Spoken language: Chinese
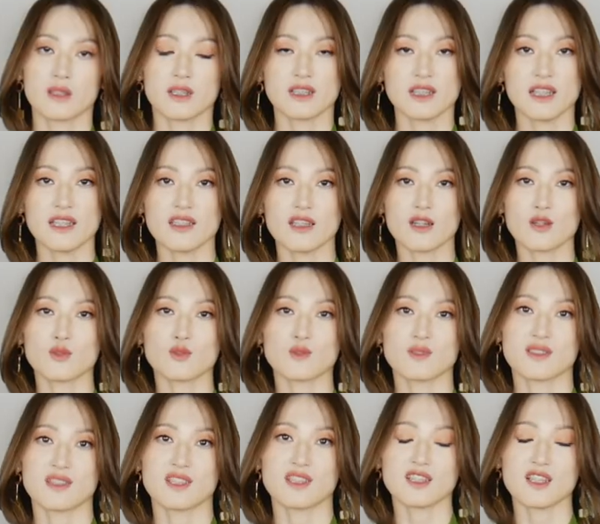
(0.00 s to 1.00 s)
那这一条裤
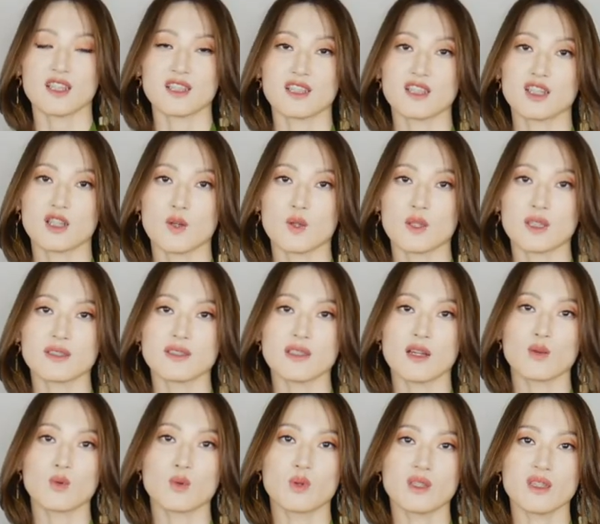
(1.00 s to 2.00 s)
子呢，上身以后的
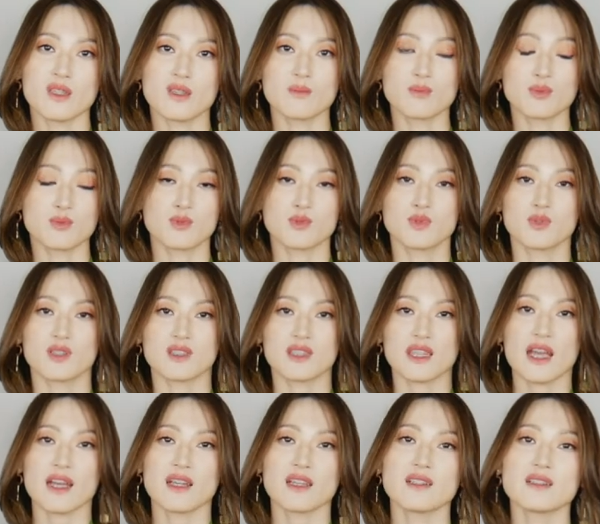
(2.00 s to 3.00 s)
效果也不错。
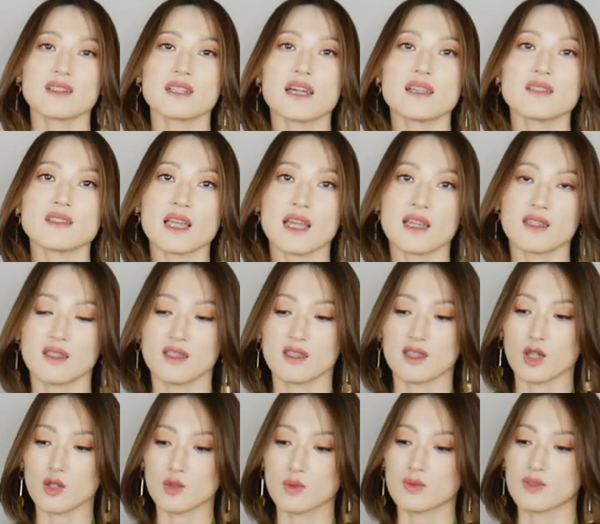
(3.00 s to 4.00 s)
它跟刚才那
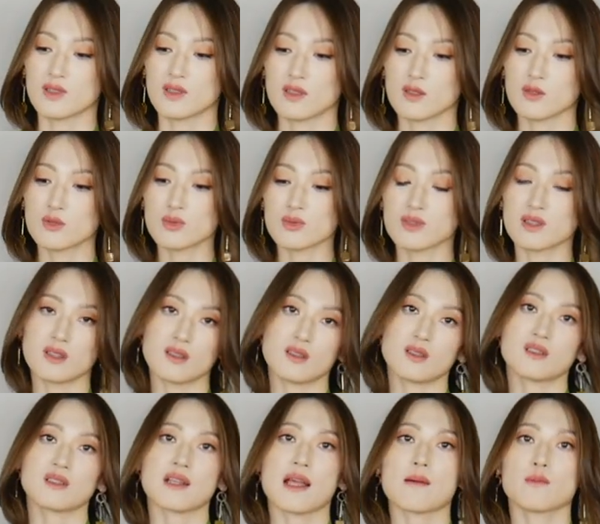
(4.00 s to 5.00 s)
条裤子的裤型
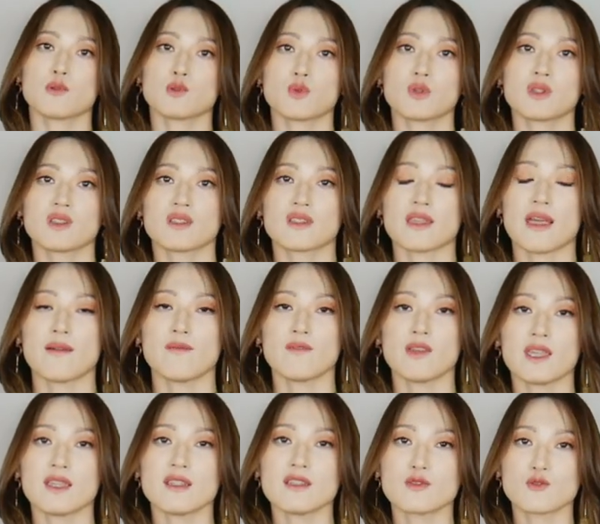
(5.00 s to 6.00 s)
是差不多的，它
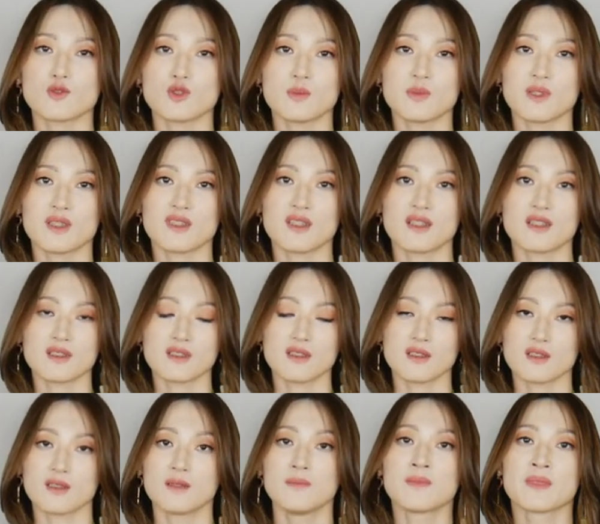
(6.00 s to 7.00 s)
唯一的区别呢
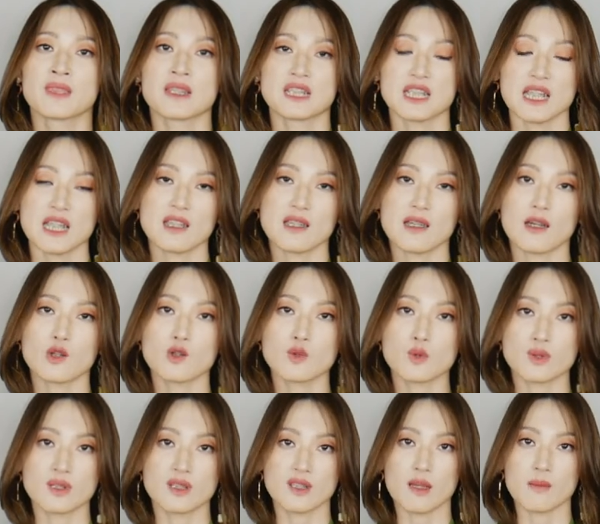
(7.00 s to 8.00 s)
是这条
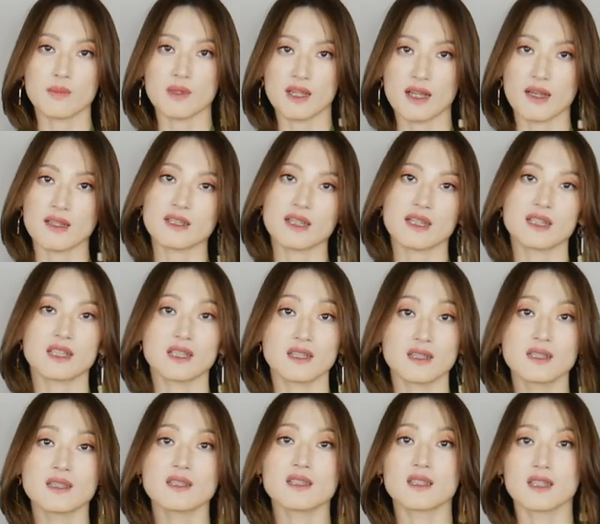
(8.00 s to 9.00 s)
裤子要比刚才格
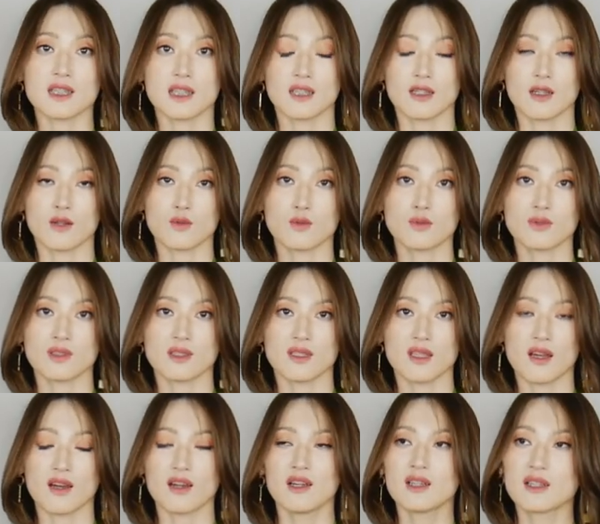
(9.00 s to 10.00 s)
子的那一条裤子
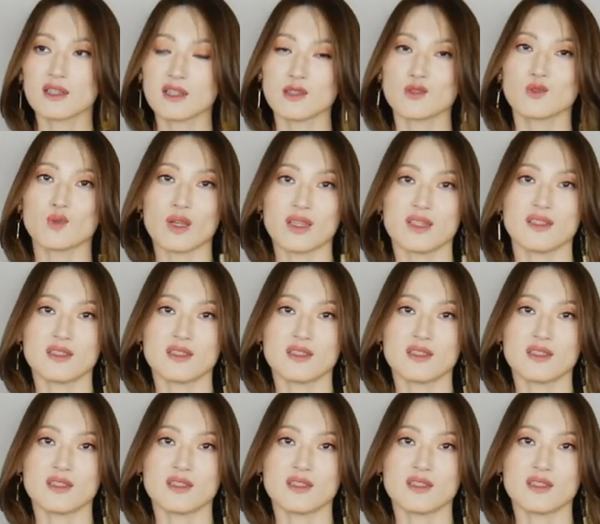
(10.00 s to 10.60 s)
要更短一